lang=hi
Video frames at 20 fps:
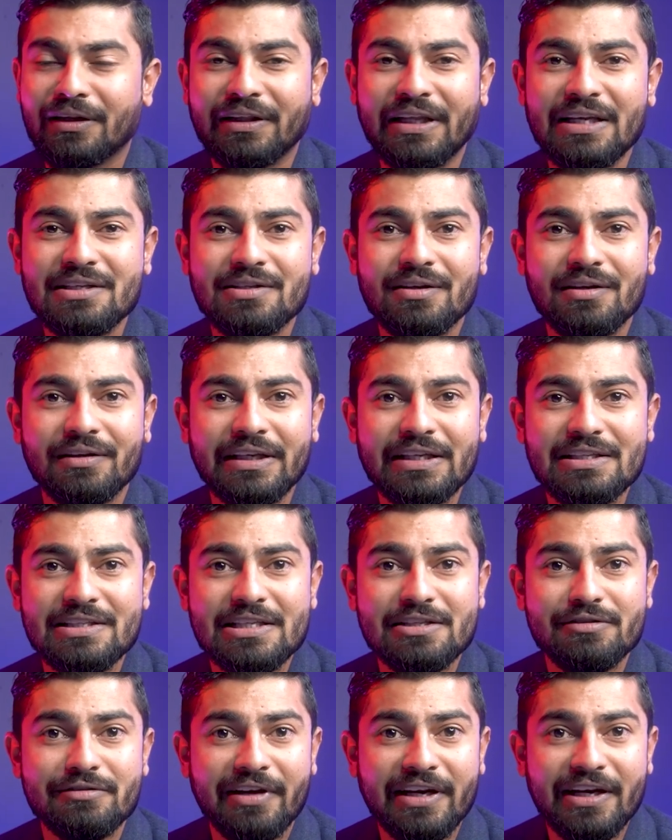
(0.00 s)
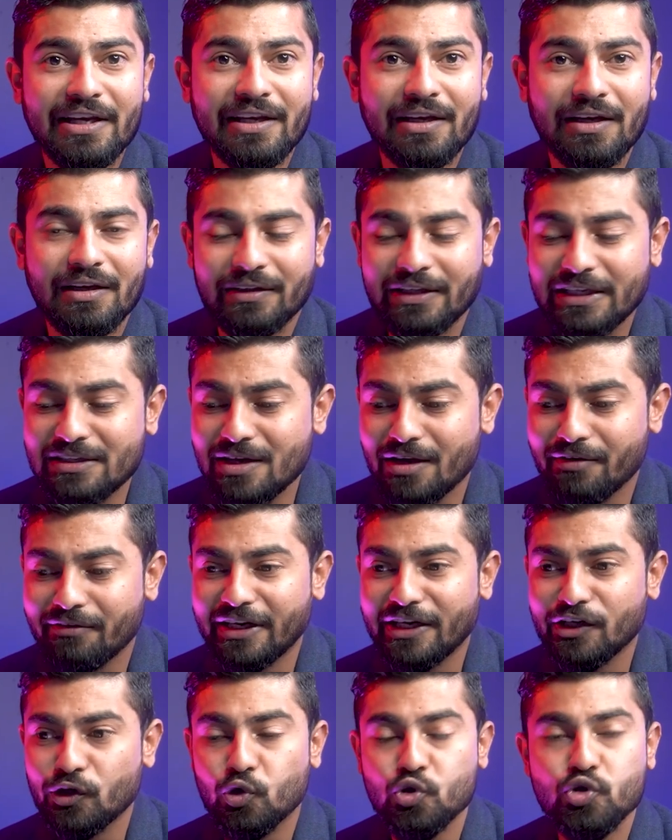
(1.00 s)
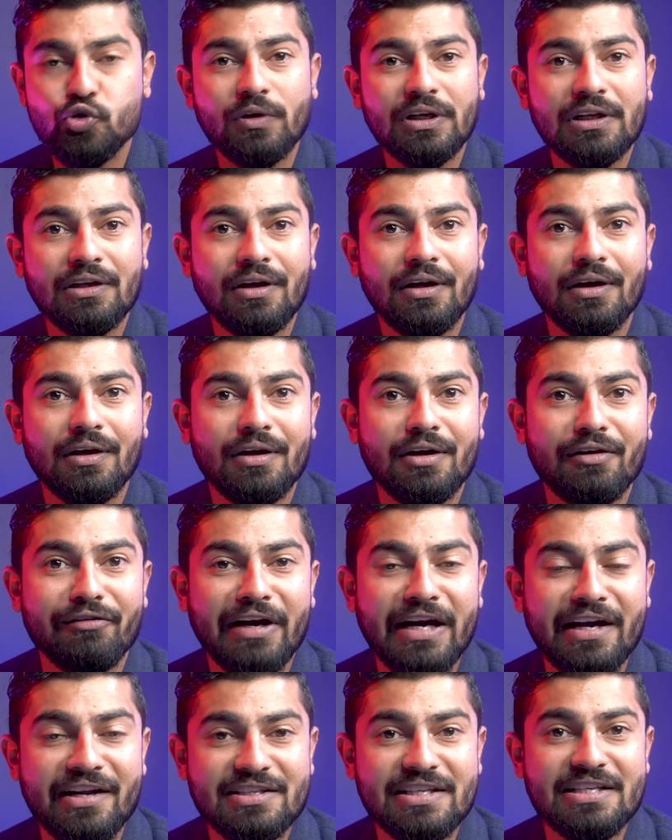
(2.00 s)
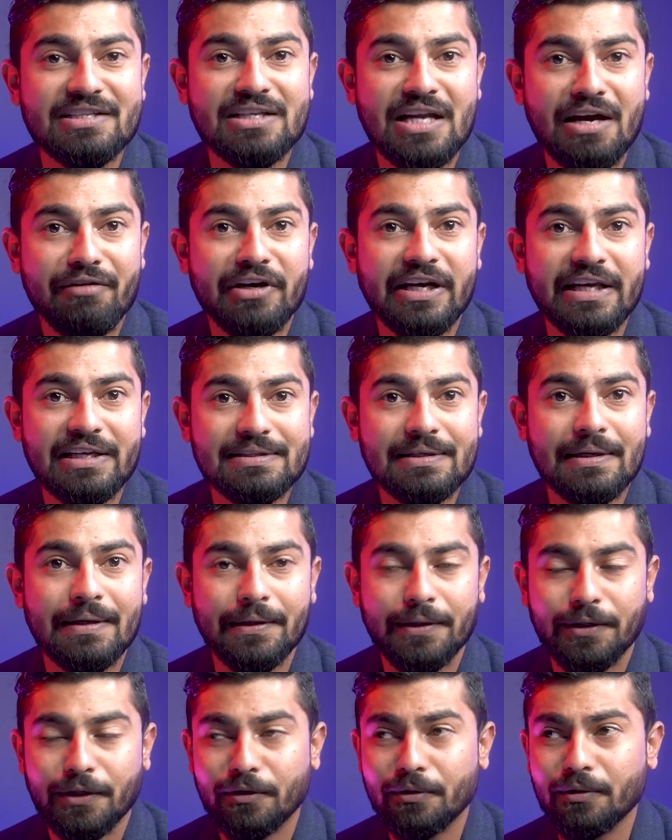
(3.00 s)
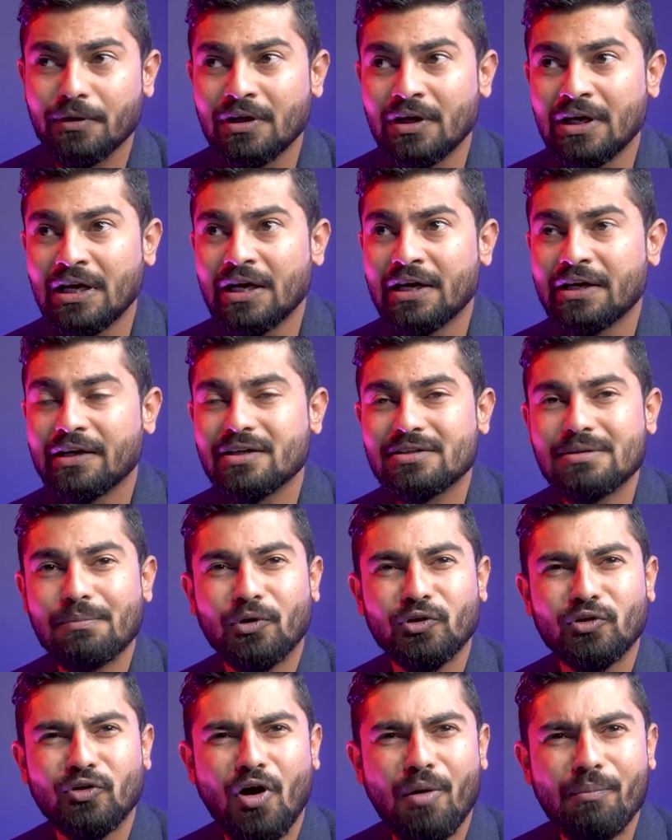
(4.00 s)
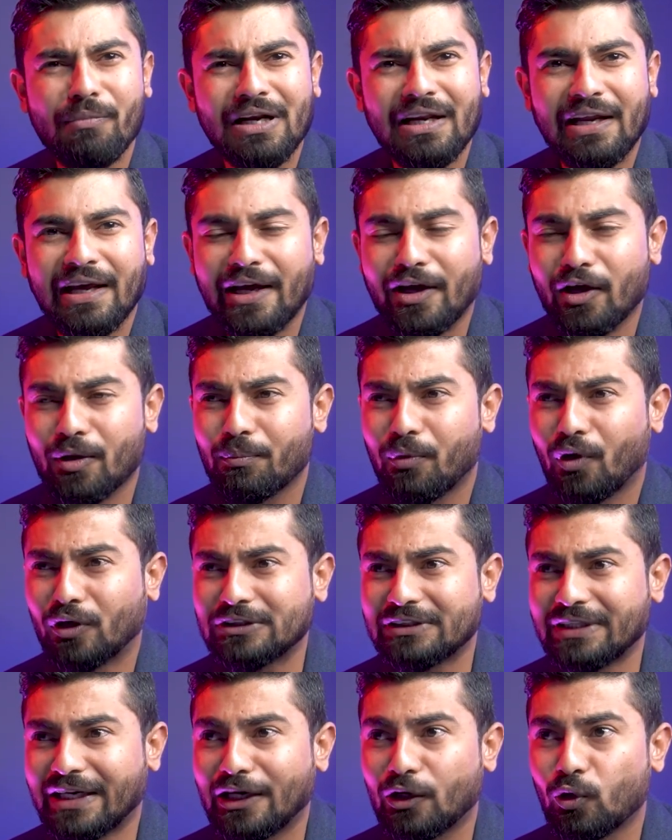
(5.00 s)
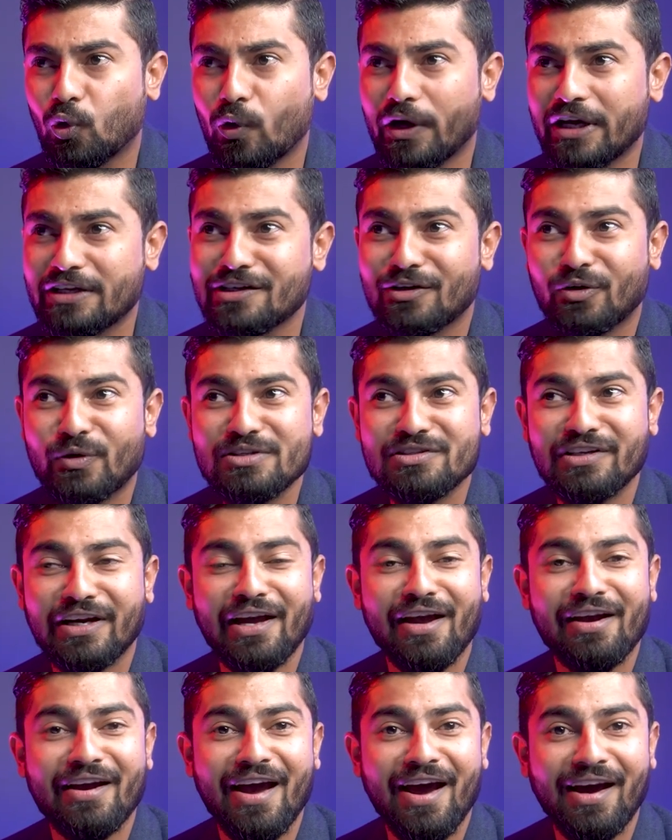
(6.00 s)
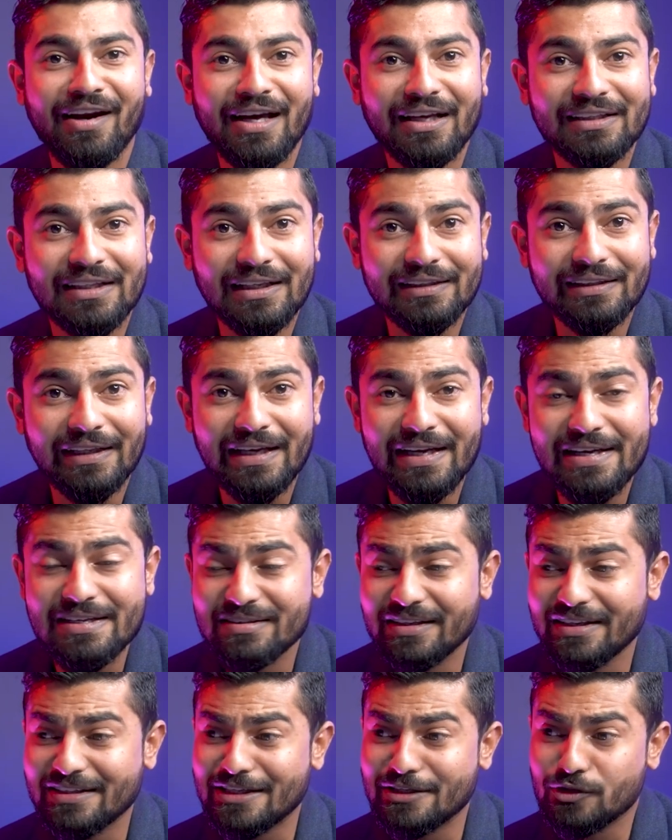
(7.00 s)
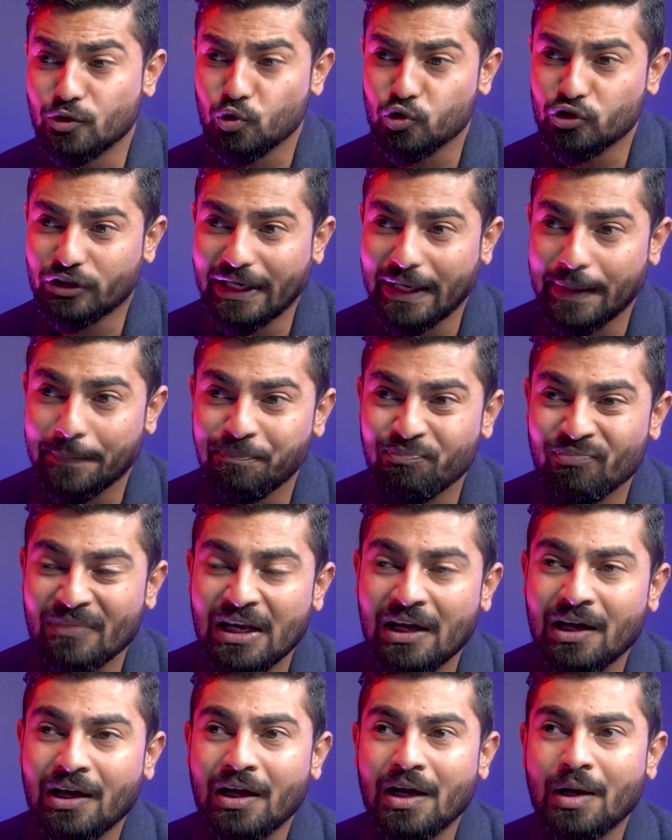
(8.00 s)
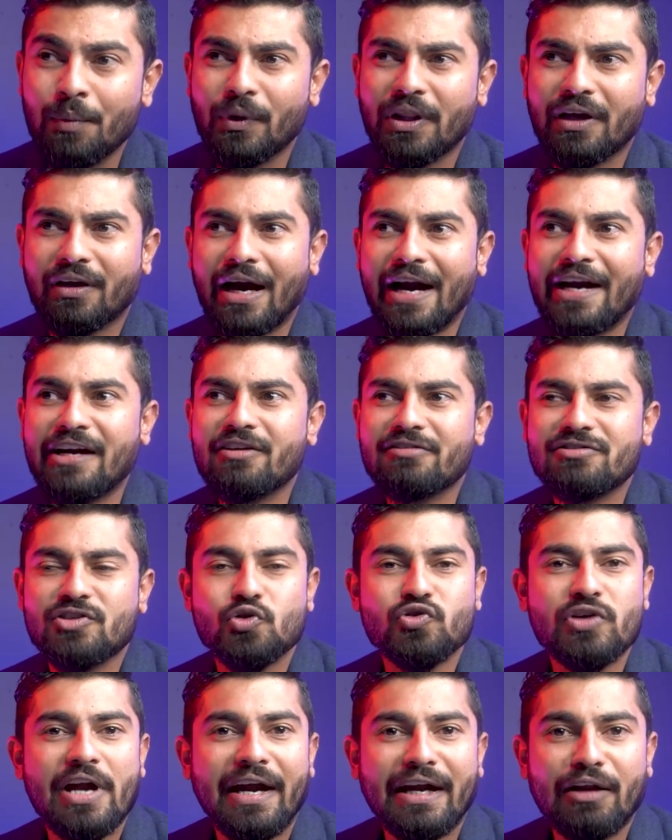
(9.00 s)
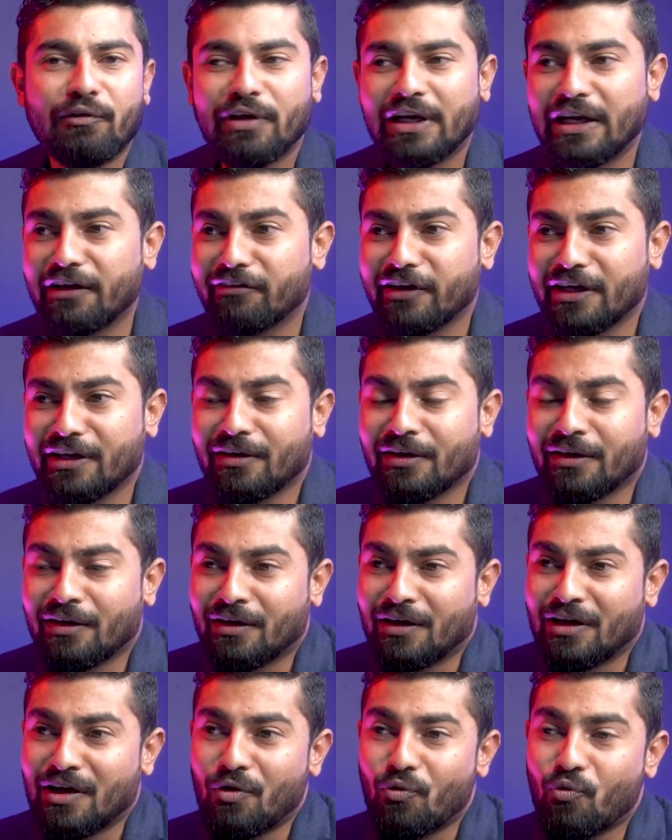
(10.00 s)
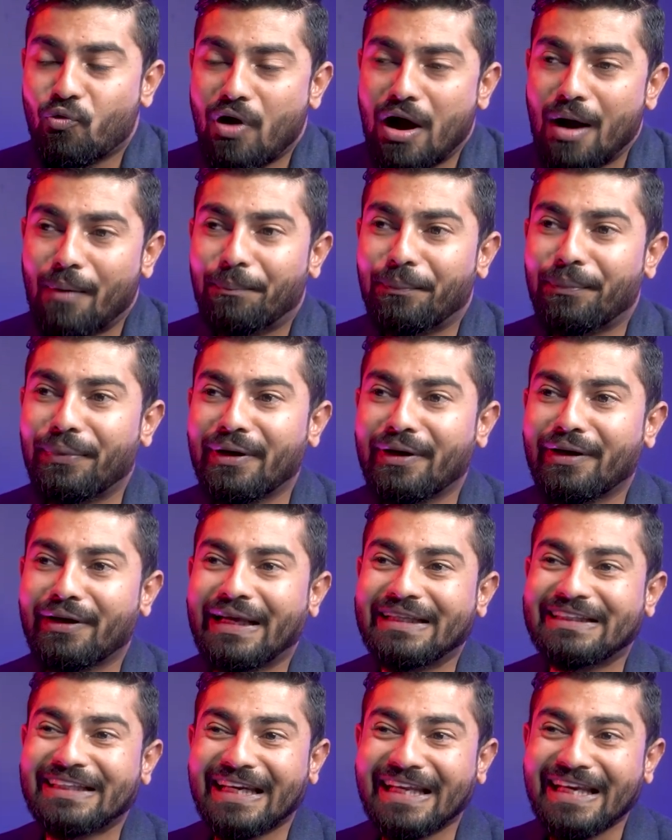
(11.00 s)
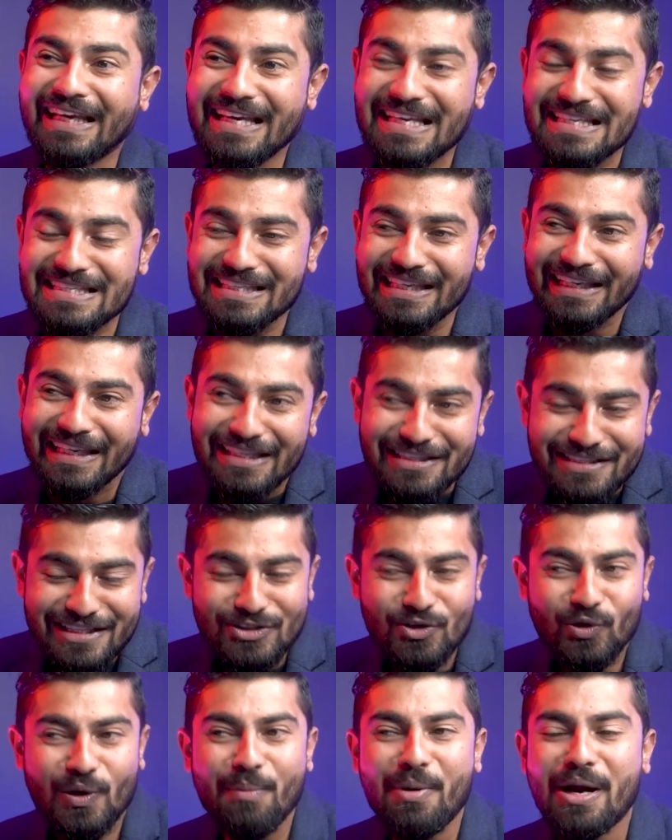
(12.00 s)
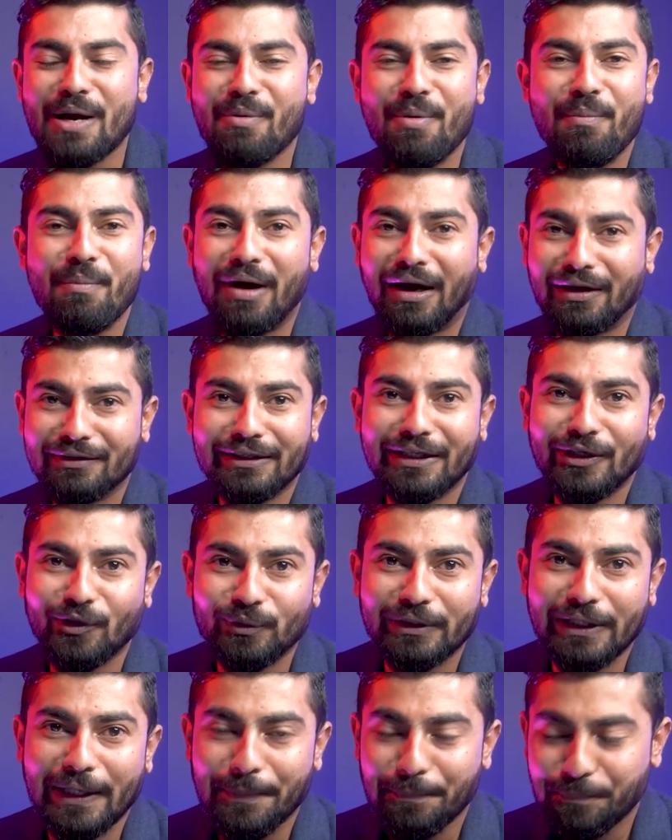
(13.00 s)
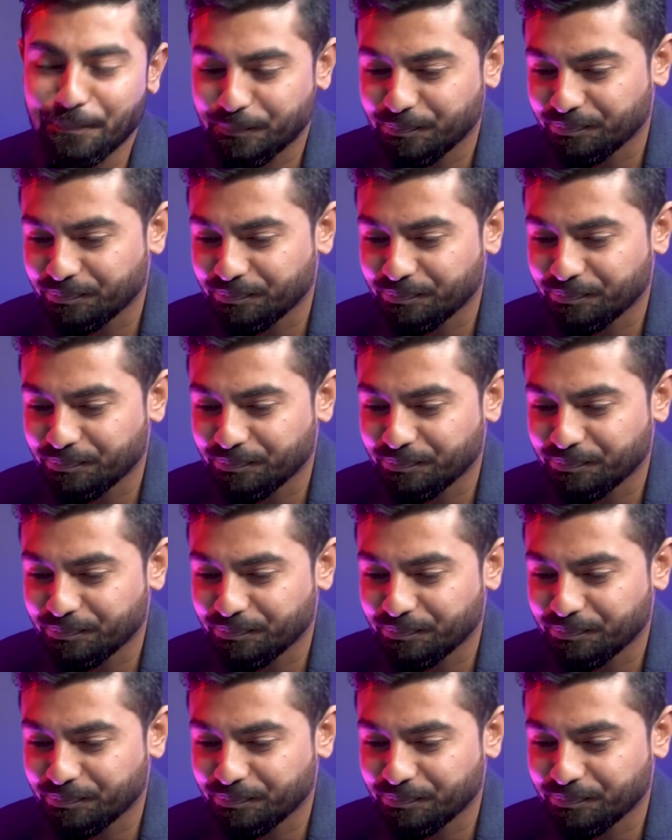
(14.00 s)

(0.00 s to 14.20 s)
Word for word: दीज दीज इज़ वेरी दीज आर वेरी यूजल फैंटेसीज ना बट यू नो ये सब बहुत नॉर्मल है और बहुत सारे लोग हैं जिनको इस तरह के ख्याल आते हैं इस तरह से सोचते हैं द काइंड ऑफ सोसाइटी वी लिव इन वहाँ पर इतनी ईजिली इन चीज़ों के बारे में बात नहीं होती है